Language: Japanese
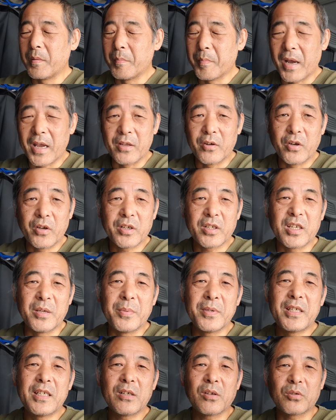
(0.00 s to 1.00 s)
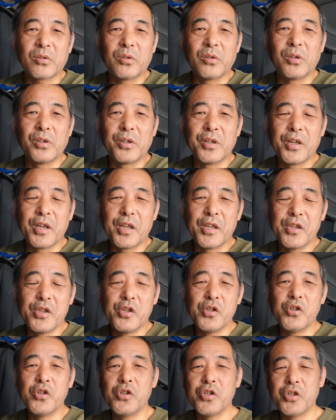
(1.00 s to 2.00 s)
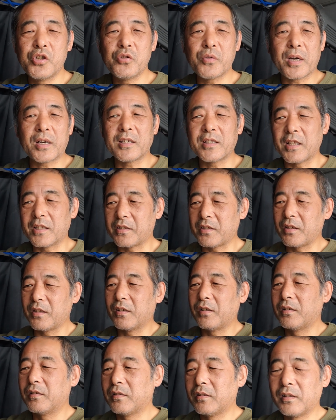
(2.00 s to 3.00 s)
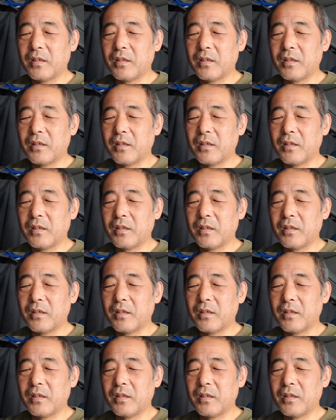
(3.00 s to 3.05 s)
まあ、いろいろ厳しいことを言う、言うわけですよ。